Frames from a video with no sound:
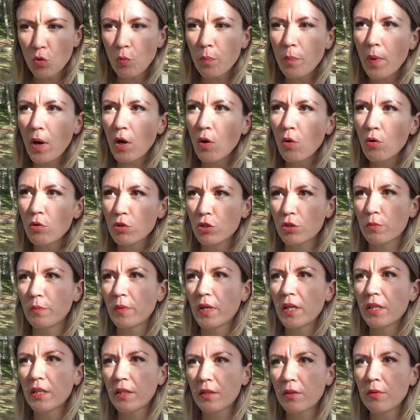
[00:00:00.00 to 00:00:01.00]
ну,
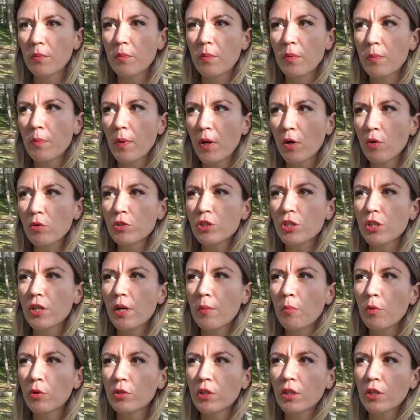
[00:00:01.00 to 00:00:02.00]
похожим, похожие
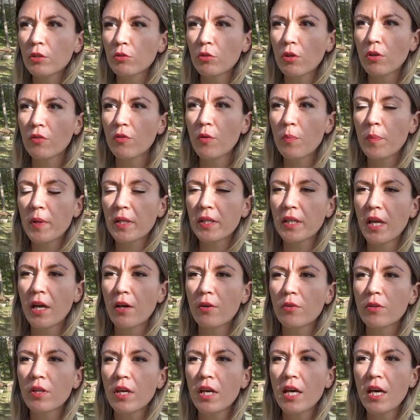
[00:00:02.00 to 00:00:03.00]
работы, которые
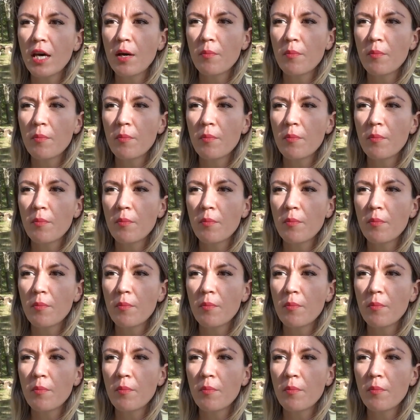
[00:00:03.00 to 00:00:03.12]
выполняют